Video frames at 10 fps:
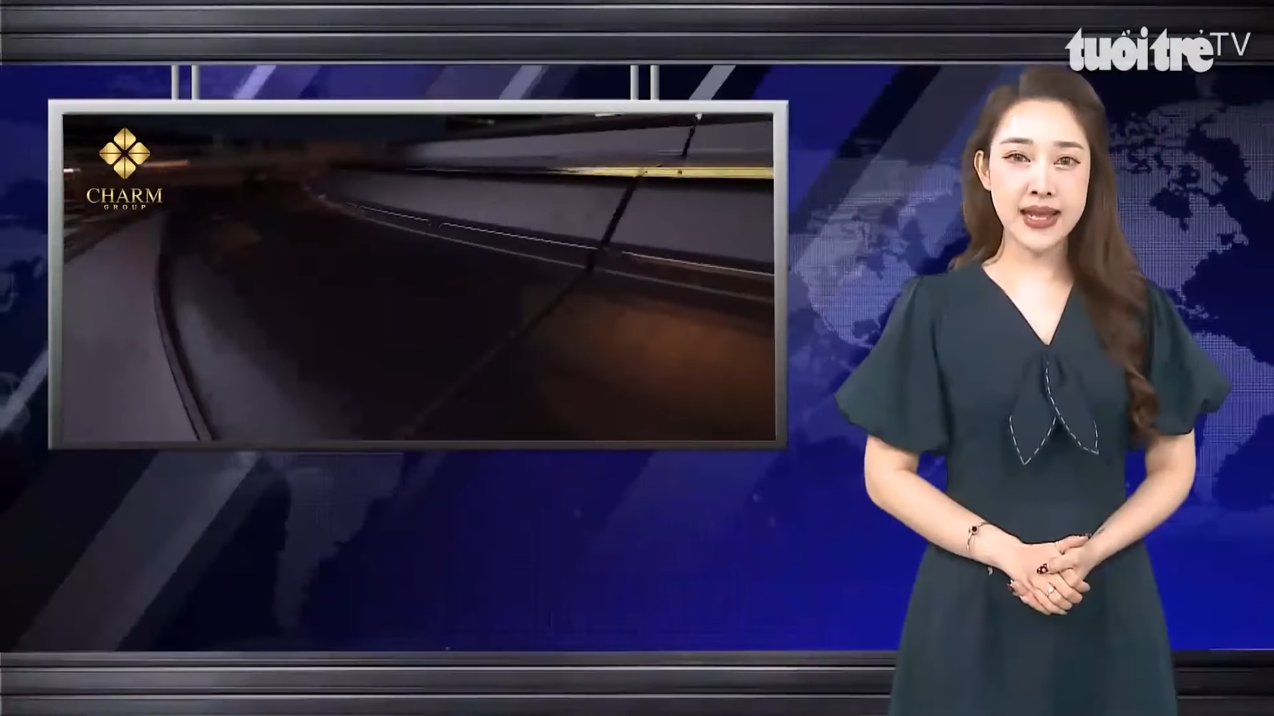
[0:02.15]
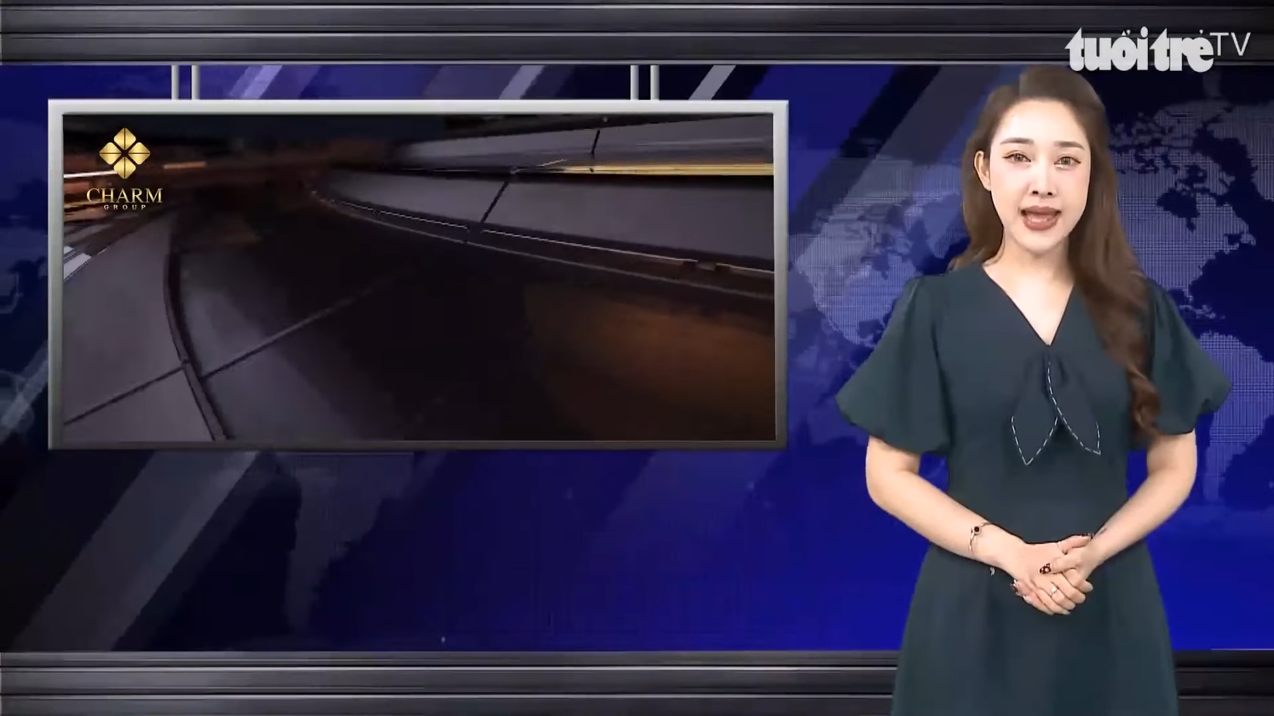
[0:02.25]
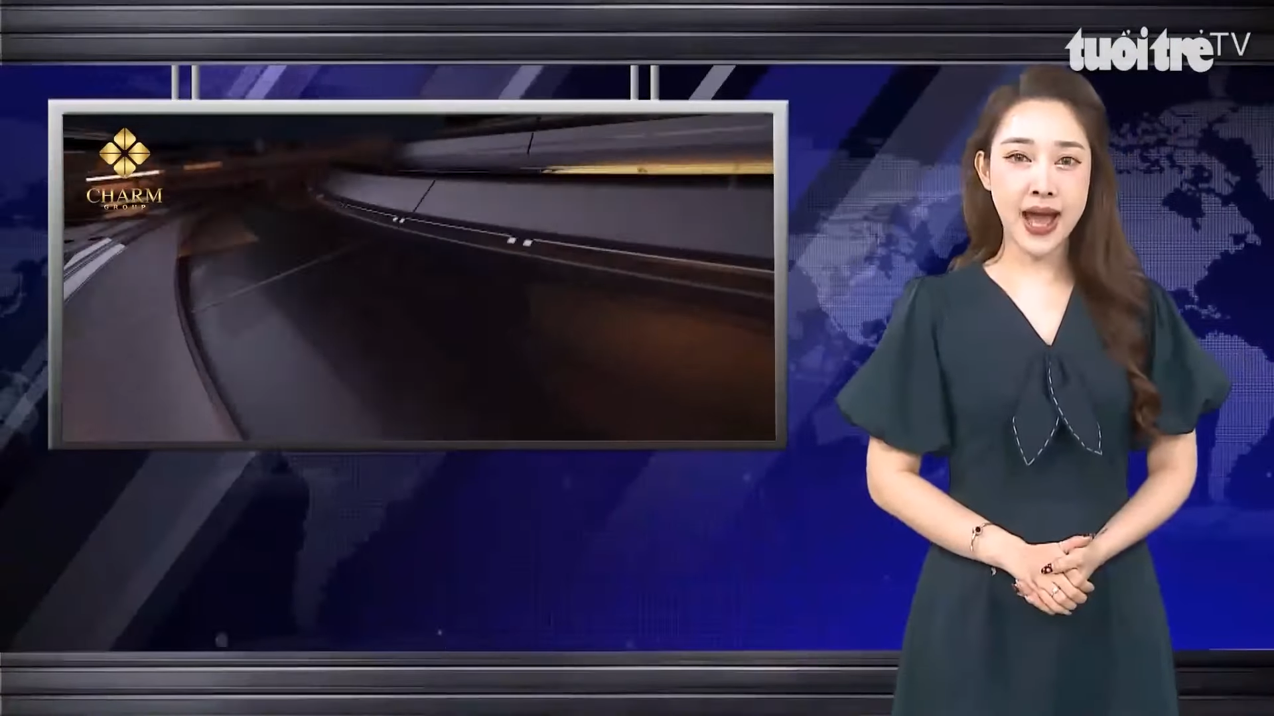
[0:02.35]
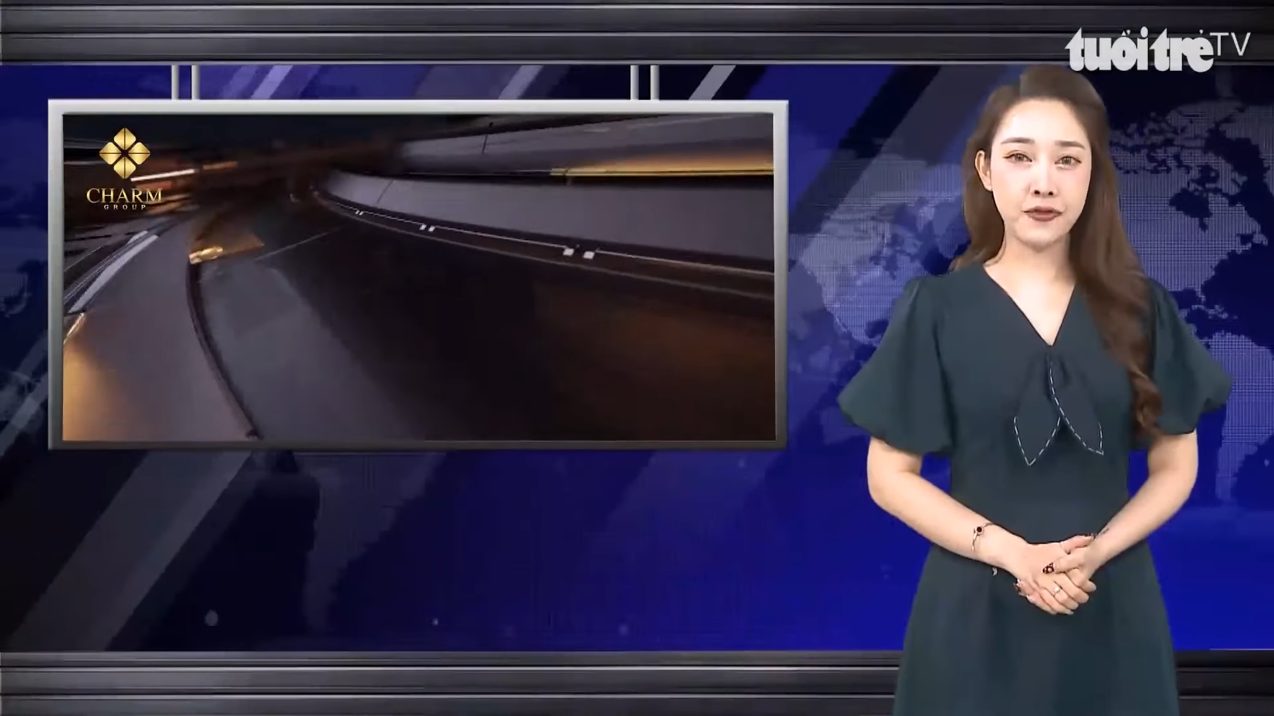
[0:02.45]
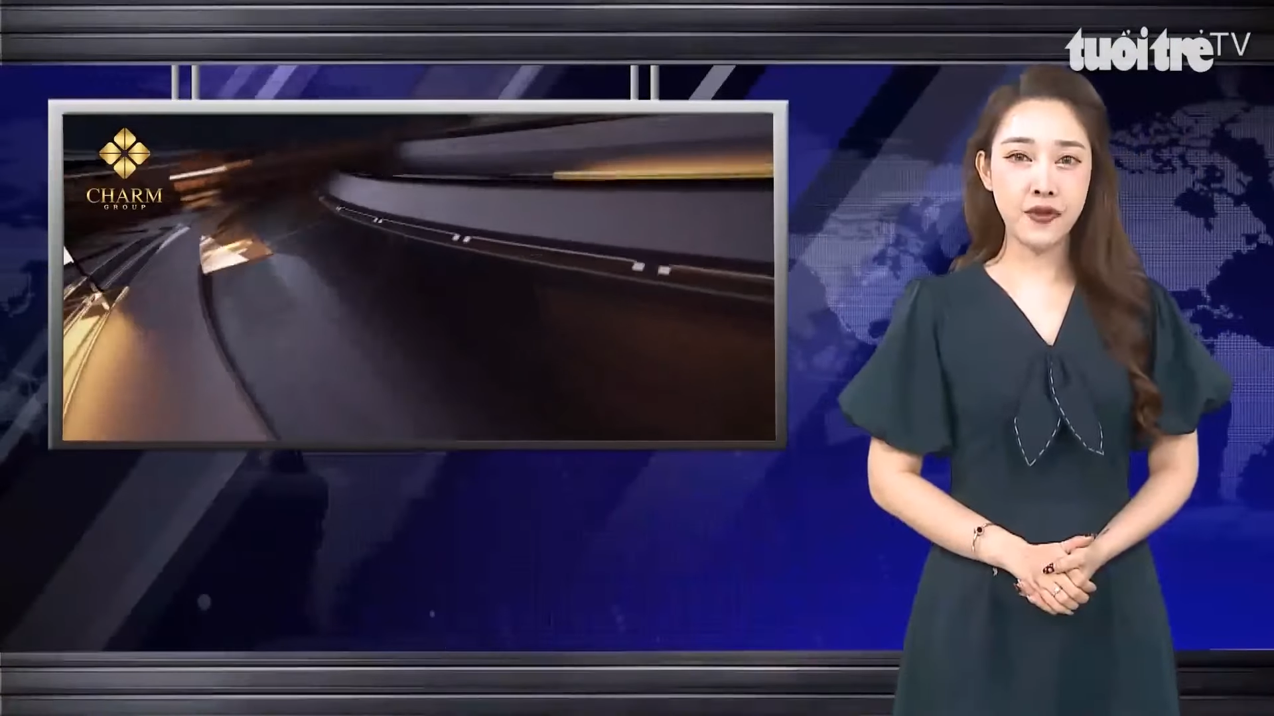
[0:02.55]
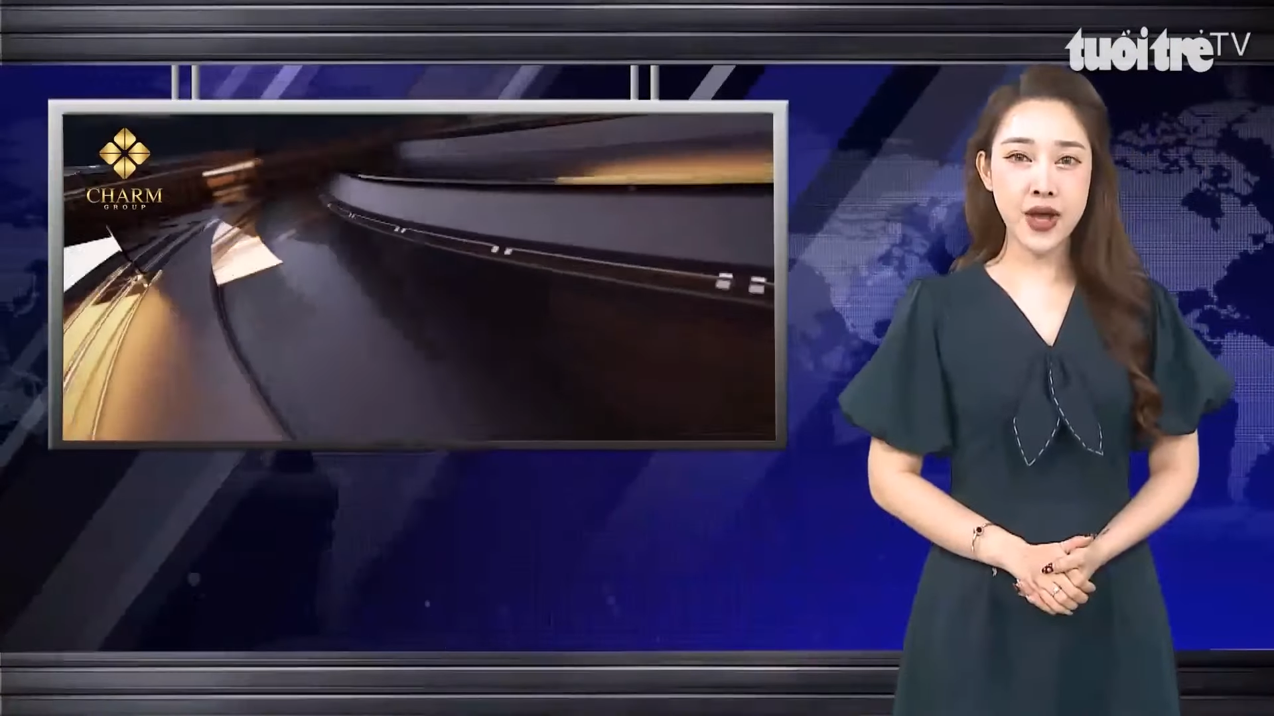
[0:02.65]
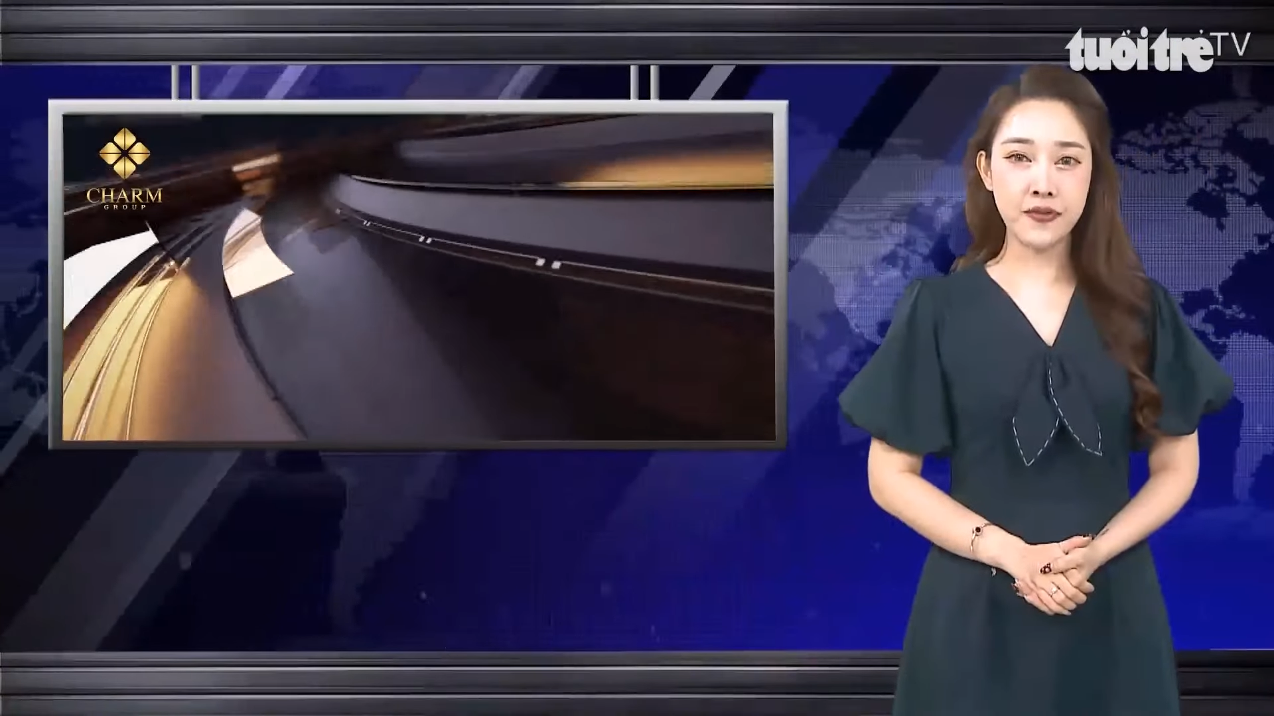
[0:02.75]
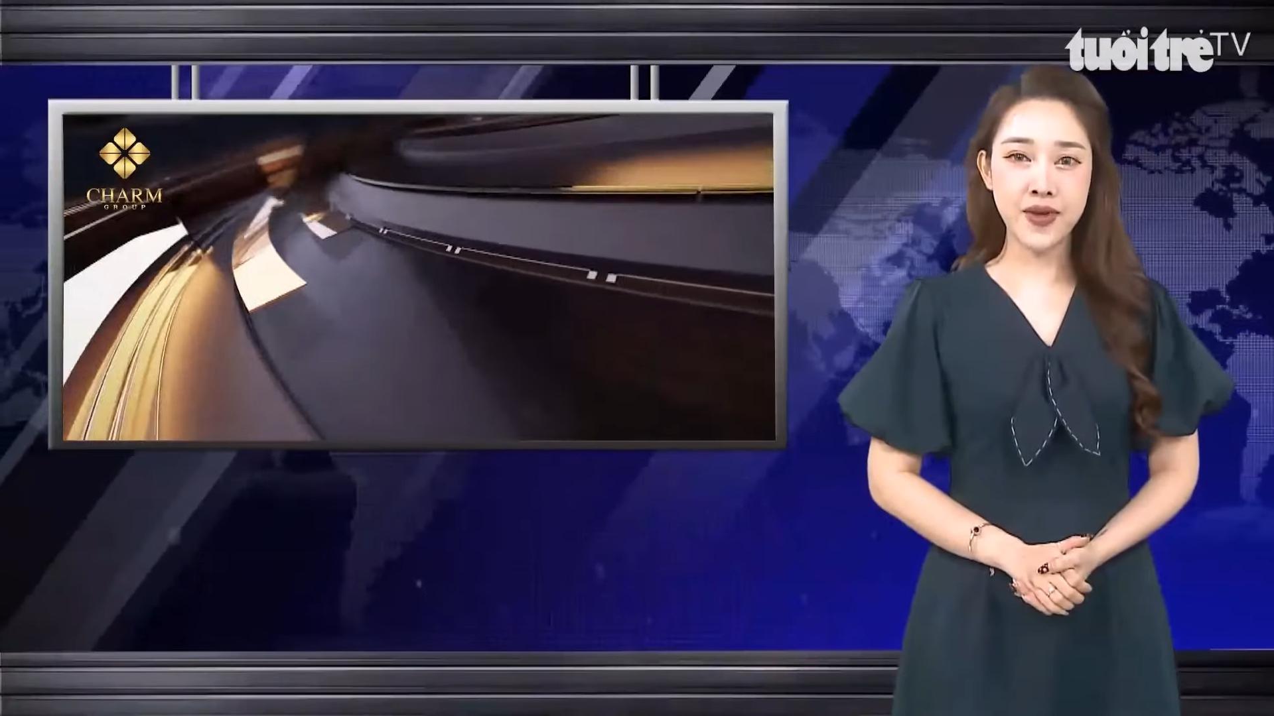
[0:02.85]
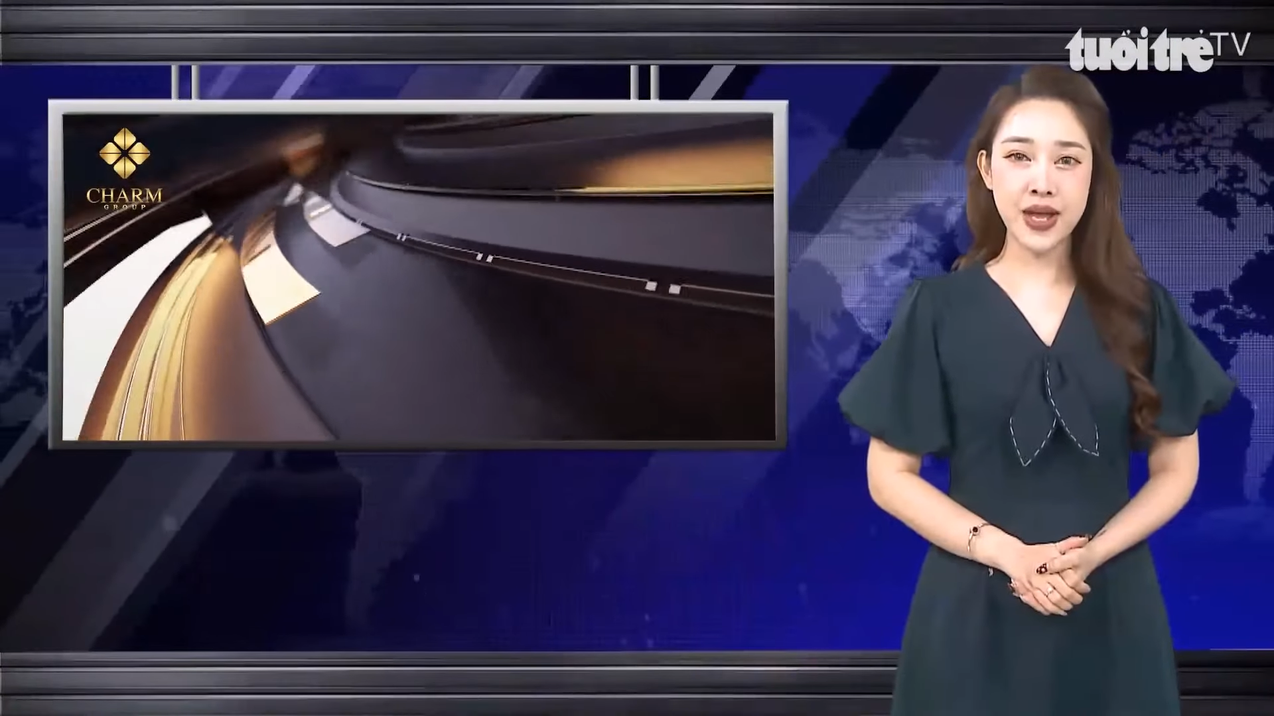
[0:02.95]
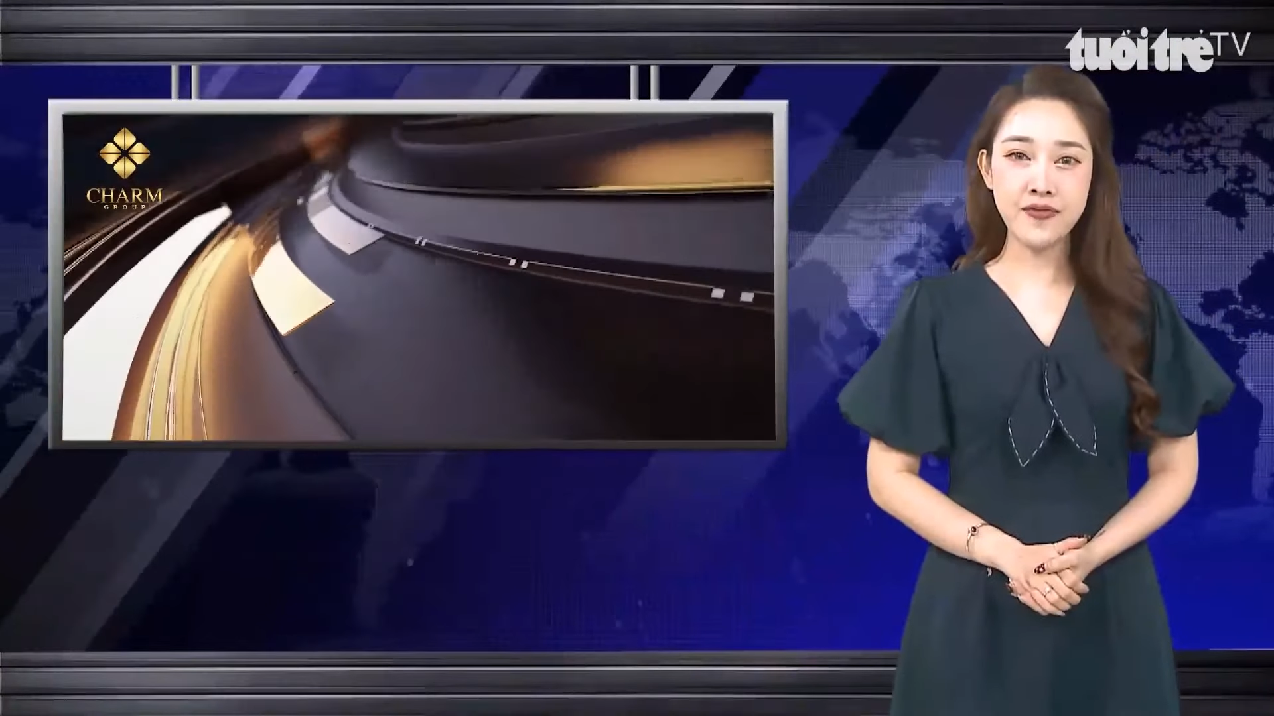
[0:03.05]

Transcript: Giang phối hợp với